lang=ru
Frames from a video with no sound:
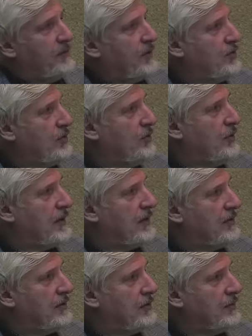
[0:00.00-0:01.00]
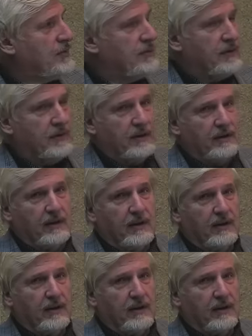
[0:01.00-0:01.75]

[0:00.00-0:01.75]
Причем парантропусы – это те,